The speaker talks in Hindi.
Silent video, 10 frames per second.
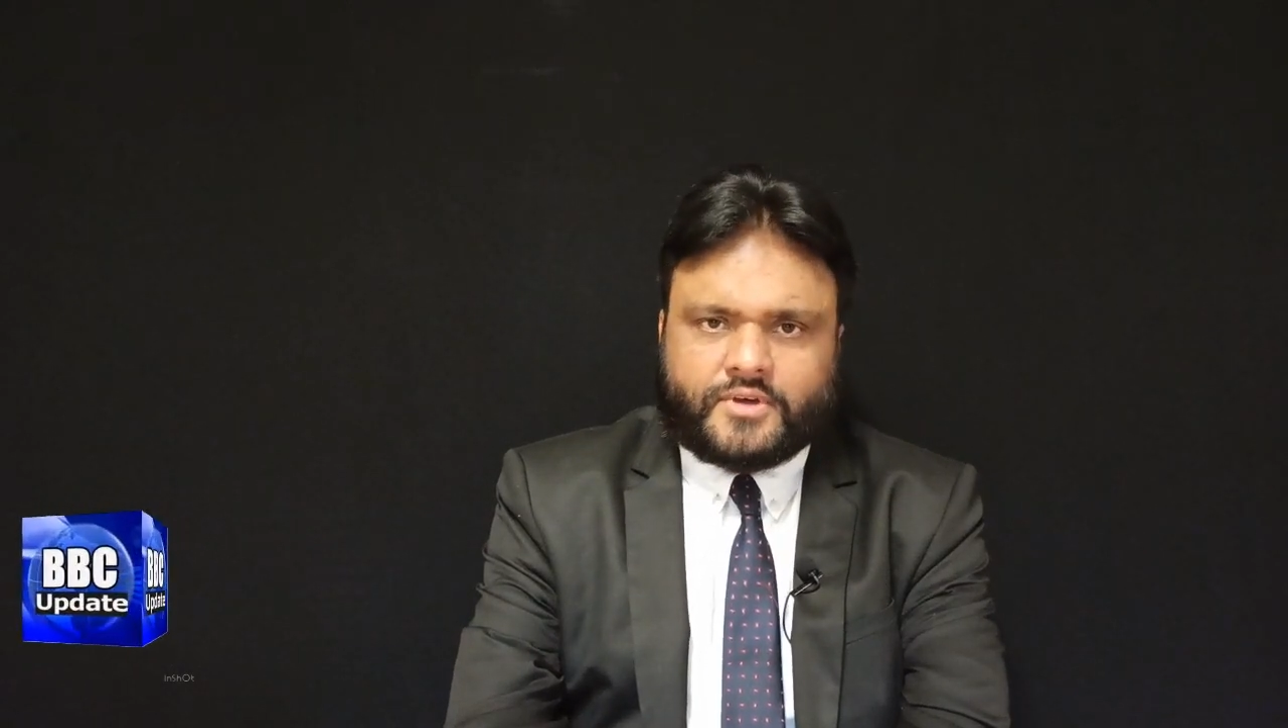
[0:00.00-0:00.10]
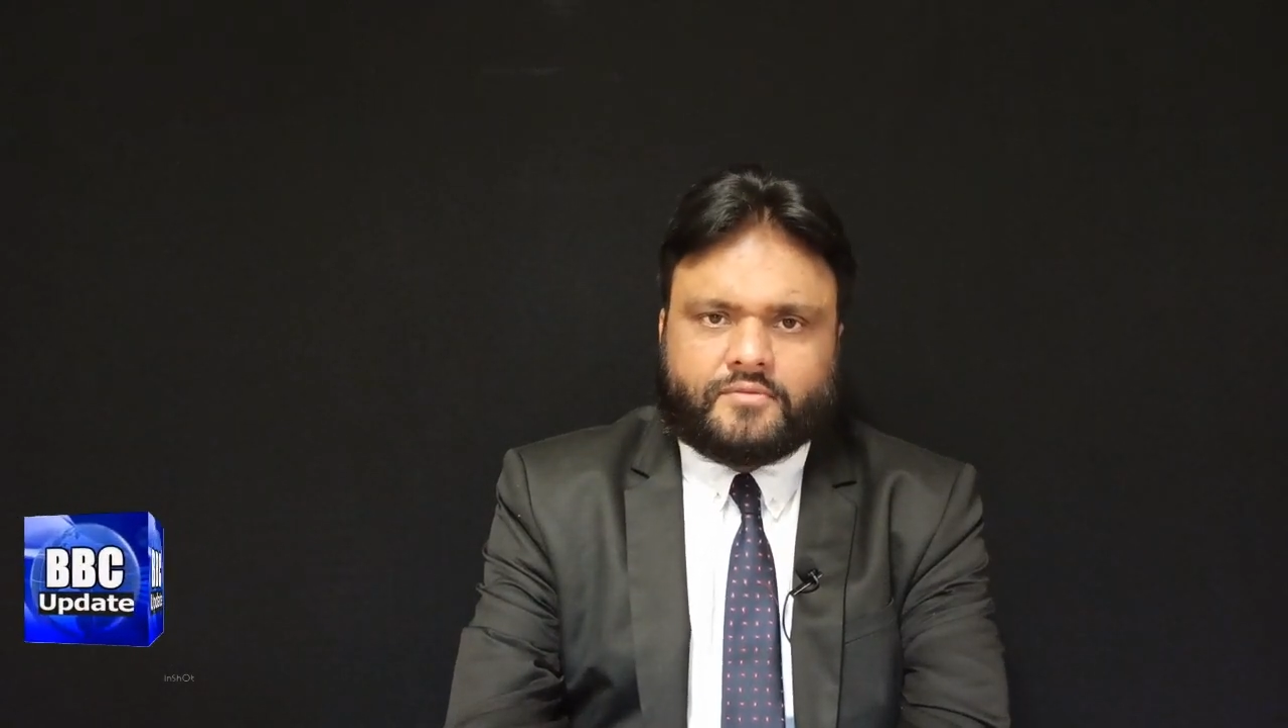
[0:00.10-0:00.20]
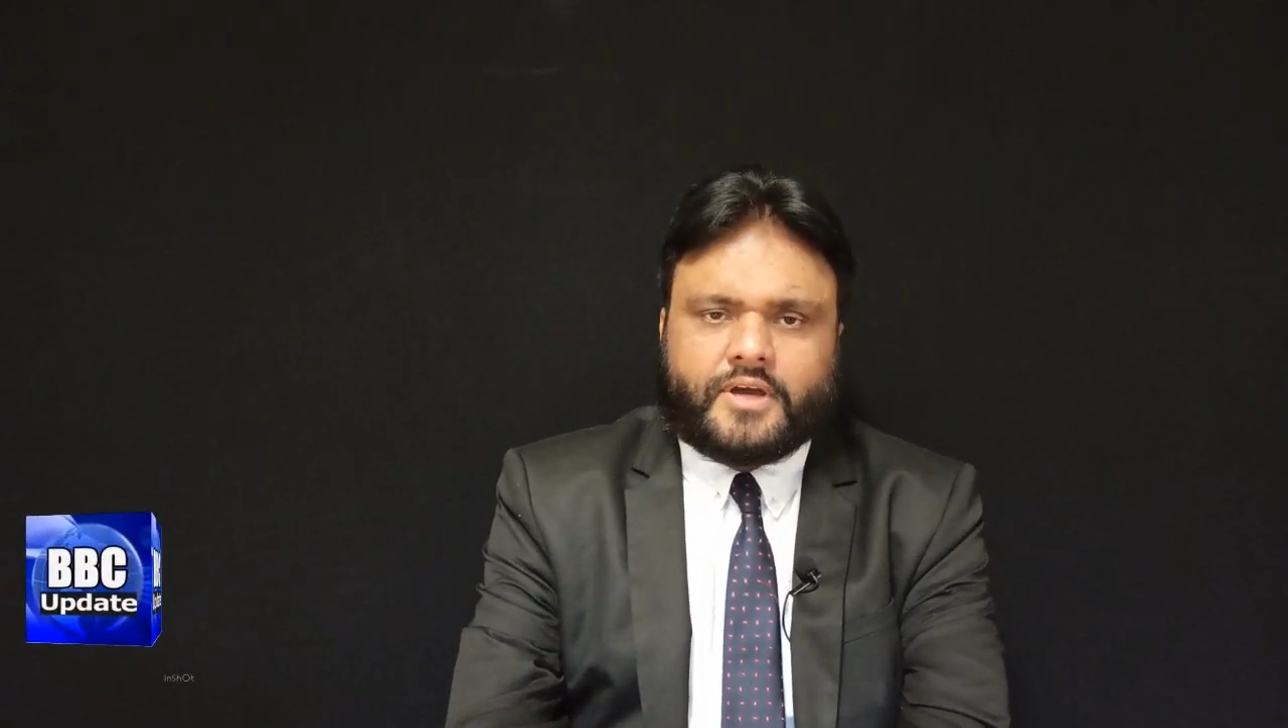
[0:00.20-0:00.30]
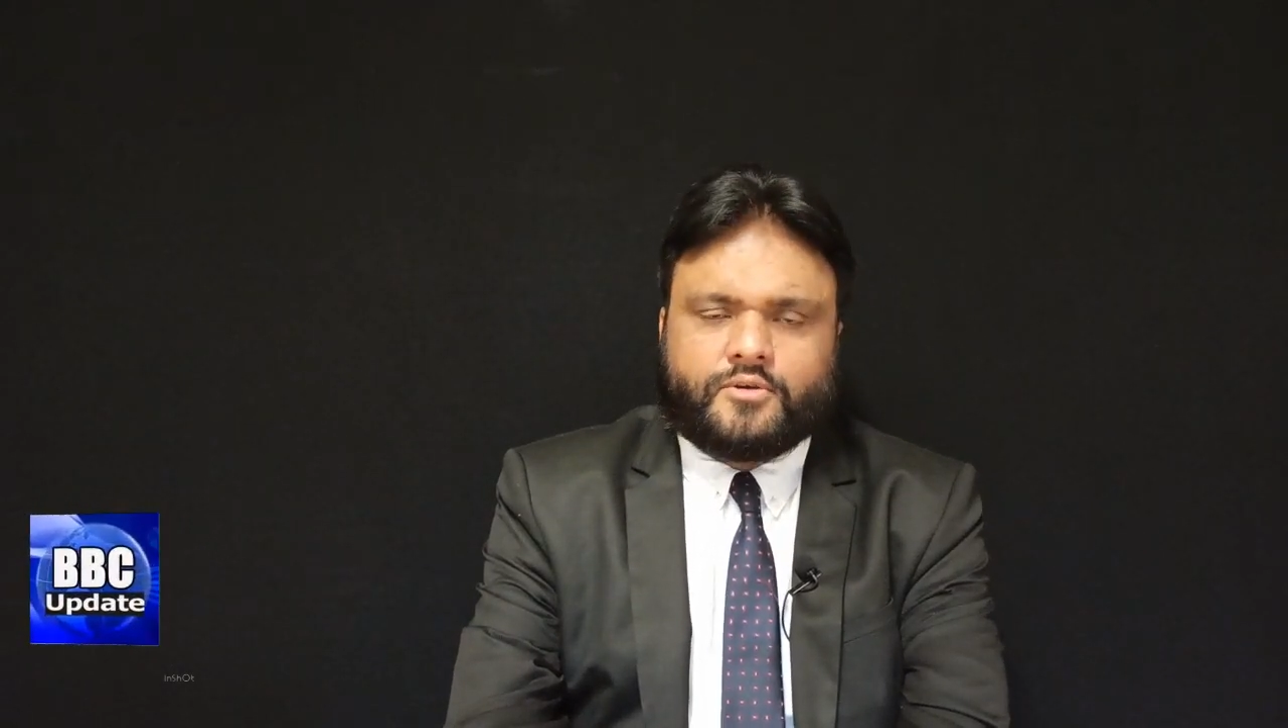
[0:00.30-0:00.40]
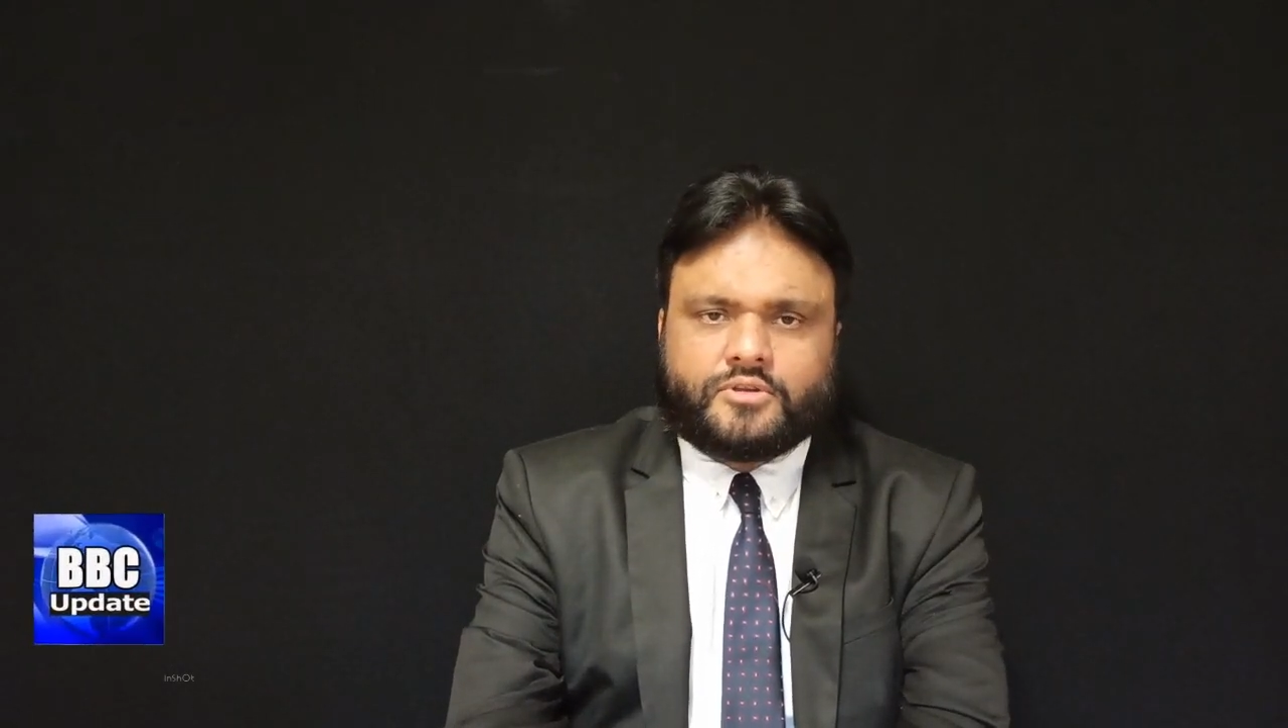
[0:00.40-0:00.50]

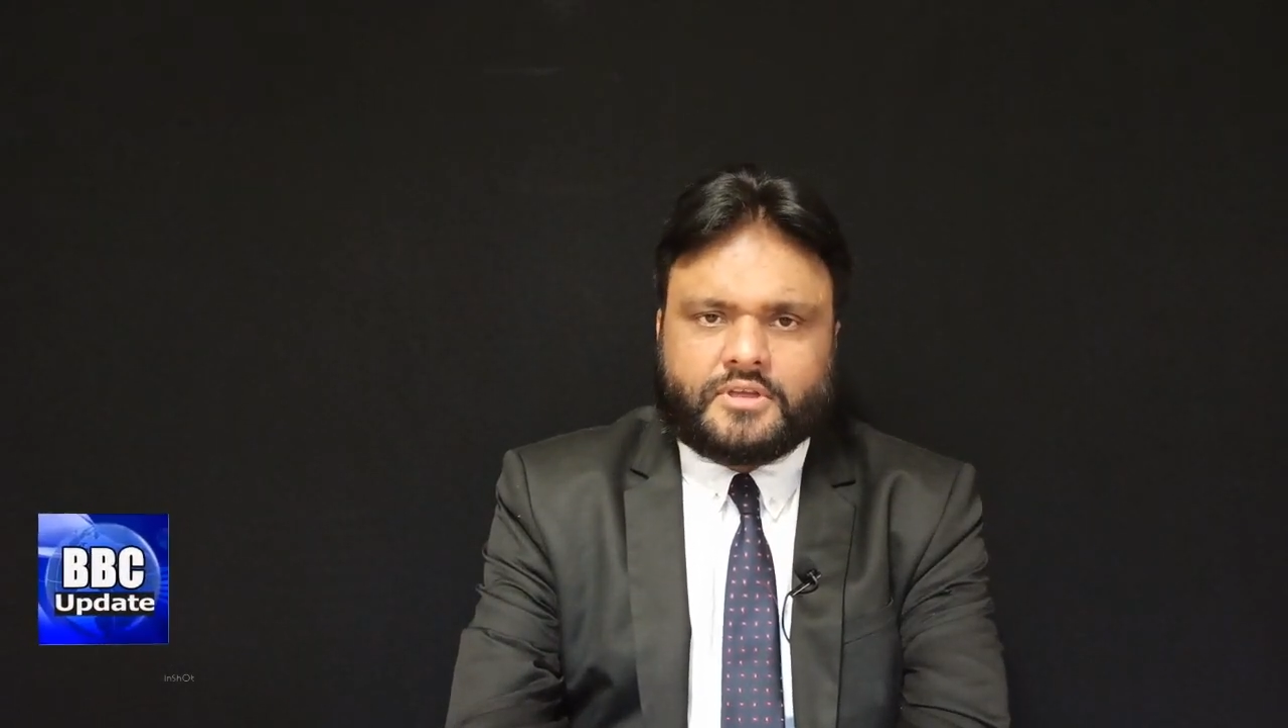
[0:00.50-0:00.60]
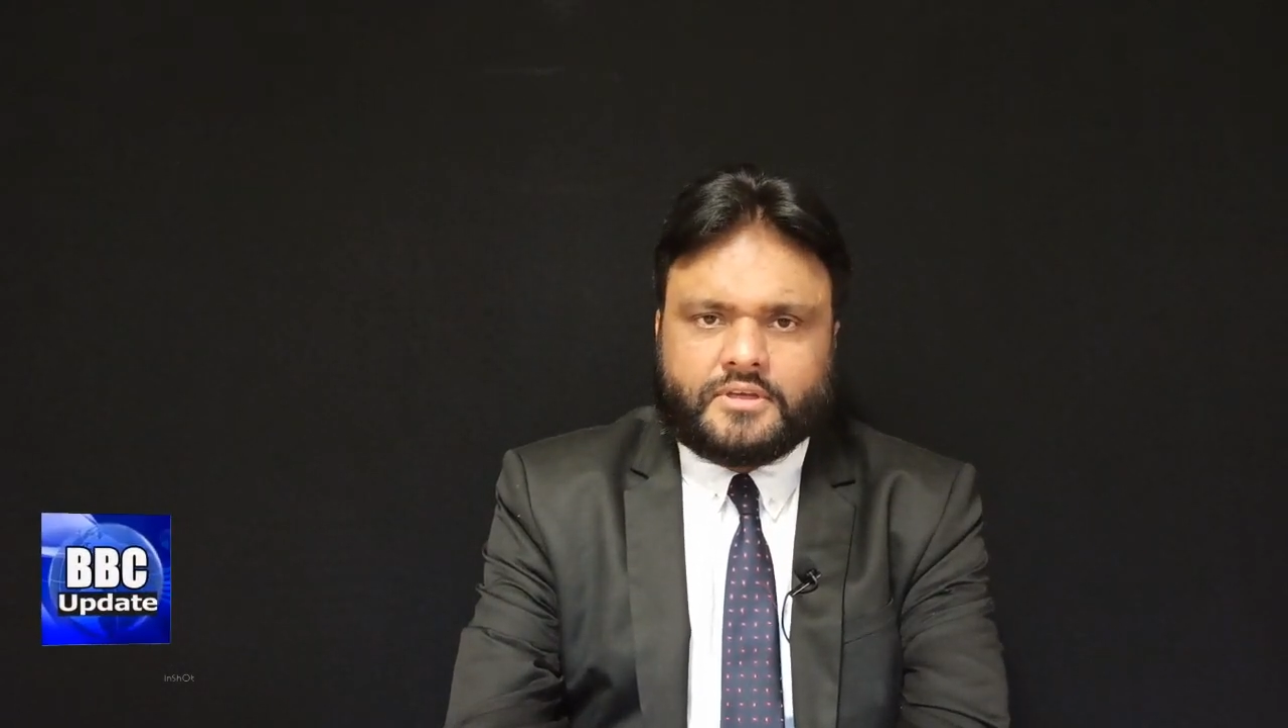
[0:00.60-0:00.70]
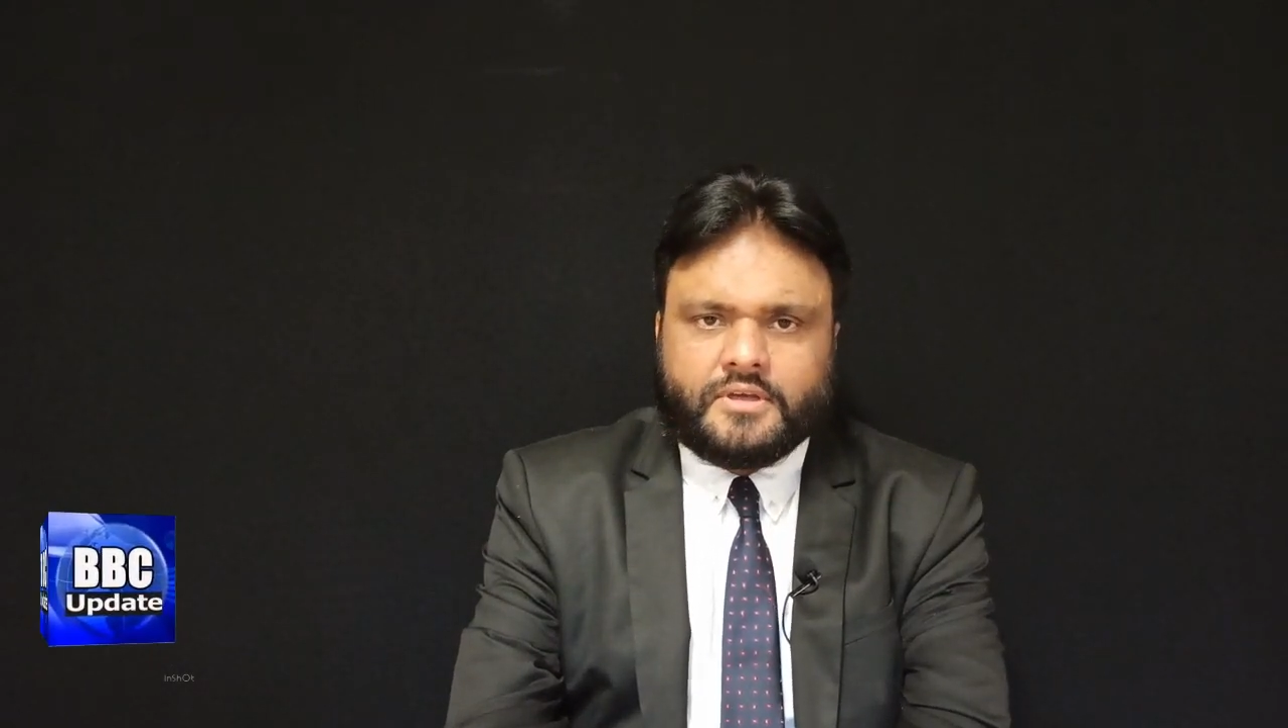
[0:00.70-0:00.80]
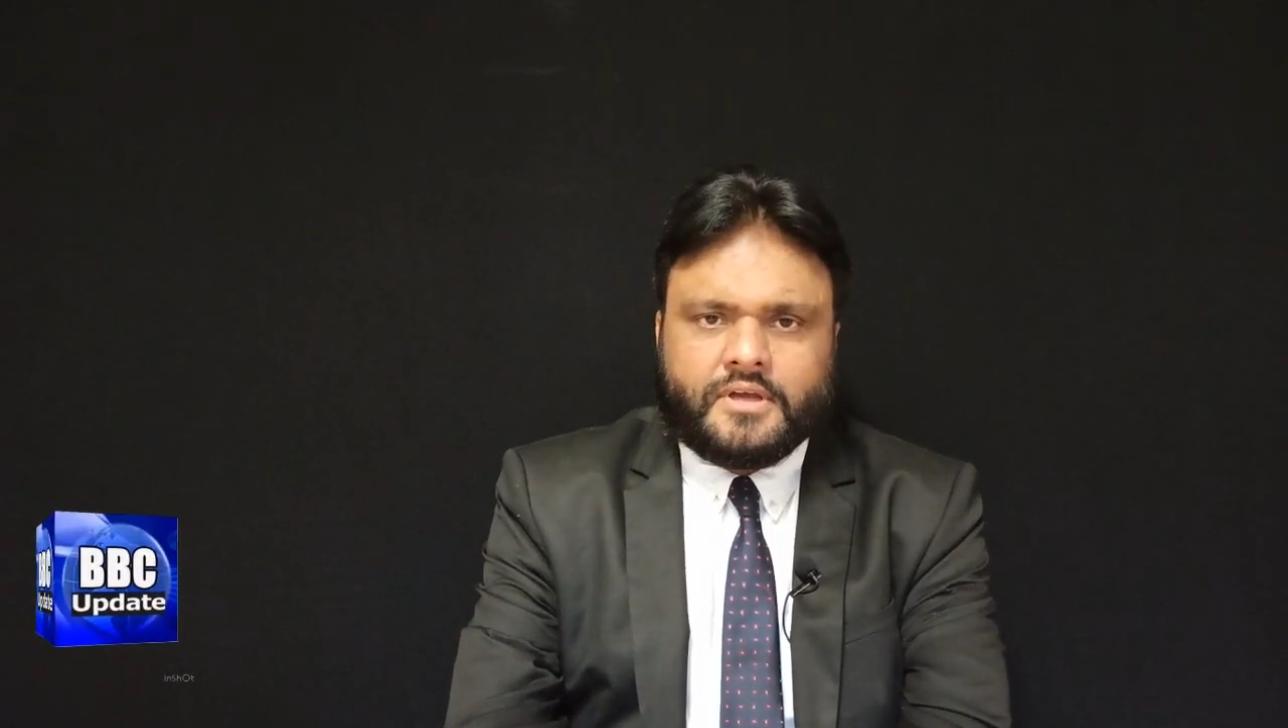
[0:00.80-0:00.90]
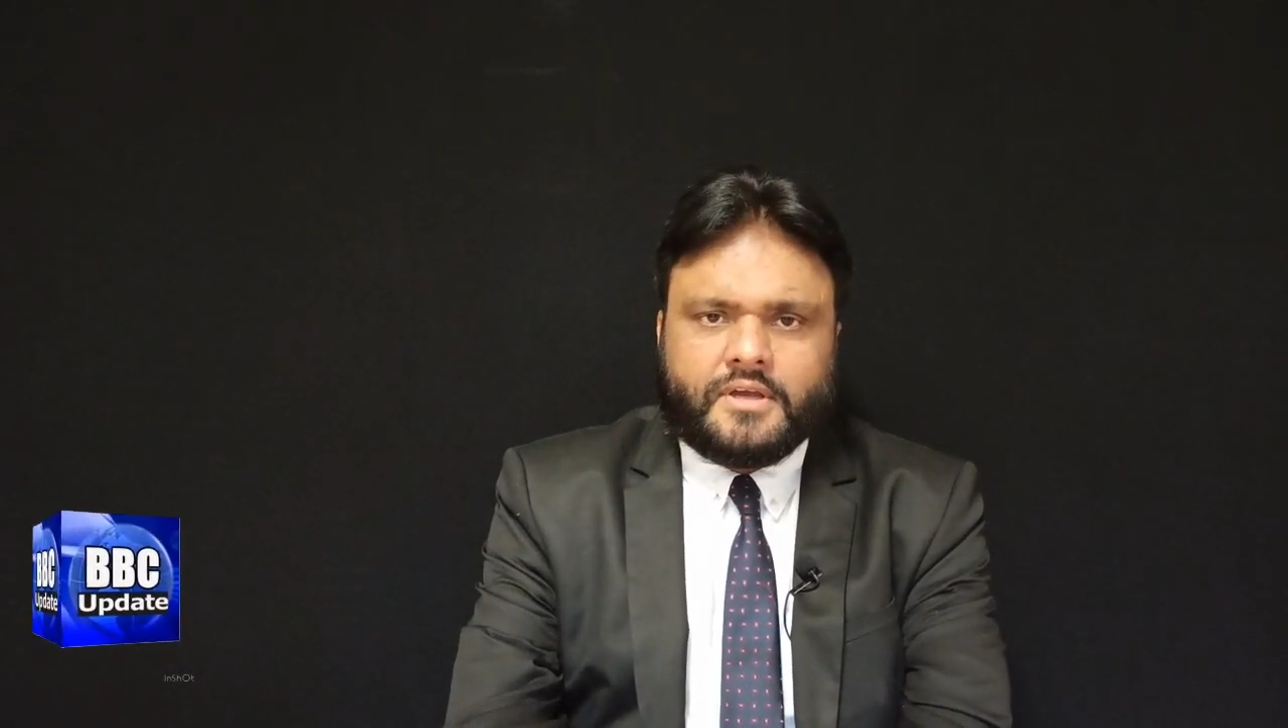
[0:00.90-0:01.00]
करवाई हुई थी